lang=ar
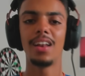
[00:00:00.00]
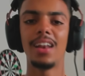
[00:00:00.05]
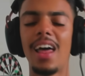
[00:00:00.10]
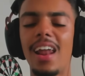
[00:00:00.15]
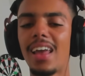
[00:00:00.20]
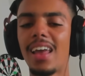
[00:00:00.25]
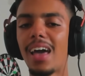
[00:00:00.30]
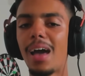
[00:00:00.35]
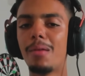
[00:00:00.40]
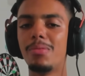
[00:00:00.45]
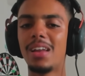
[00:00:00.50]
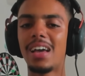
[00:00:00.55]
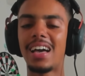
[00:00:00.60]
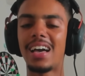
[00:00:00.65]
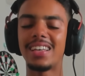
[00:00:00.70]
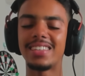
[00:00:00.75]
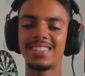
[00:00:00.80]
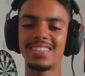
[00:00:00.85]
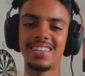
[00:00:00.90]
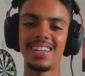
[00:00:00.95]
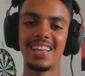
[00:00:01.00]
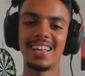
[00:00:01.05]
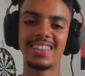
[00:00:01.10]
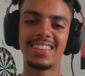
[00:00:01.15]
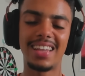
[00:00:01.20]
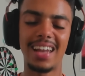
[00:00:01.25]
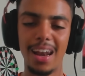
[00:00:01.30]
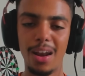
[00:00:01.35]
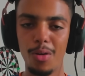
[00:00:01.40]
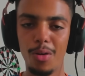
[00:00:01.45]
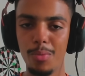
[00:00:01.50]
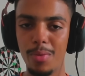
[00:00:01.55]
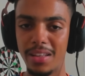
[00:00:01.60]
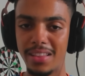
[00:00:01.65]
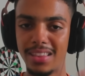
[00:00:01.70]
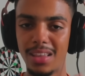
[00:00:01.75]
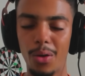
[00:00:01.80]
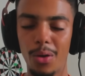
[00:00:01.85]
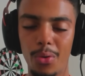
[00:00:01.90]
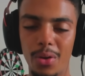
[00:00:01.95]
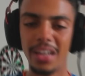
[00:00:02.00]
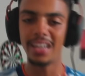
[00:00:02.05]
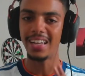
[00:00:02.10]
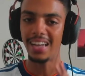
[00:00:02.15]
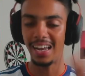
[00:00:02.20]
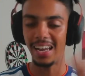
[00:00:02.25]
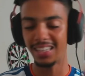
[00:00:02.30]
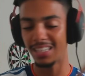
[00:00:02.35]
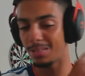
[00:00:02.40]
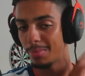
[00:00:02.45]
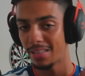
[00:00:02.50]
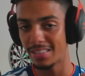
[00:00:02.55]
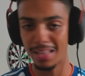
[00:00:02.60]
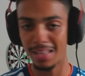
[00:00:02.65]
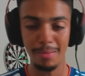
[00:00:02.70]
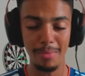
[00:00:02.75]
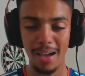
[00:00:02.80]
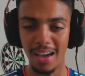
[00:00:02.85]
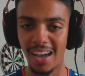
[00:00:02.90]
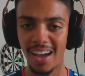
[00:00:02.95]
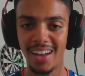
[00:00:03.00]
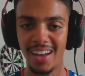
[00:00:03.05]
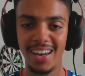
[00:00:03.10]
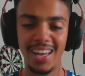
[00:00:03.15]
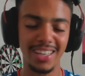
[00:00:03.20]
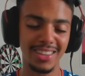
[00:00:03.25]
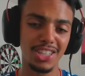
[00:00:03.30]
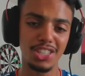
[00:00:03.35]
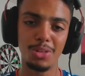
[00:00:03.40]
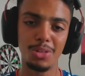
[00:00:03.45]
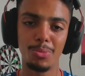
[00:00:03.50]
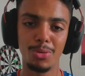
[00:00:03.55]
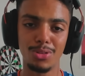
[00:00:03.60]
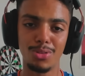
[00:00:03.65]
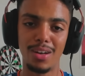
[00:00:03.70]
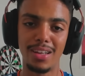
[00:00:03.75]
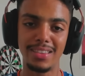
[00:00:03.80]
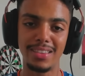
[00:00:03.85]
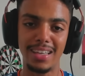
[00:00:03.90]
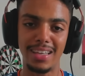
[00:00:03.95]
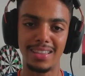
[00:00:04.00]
الالقاب اللي خاصنا الدراري هما الدوري حيتاش مازال ما حققنا حتى شي بطوله نتاع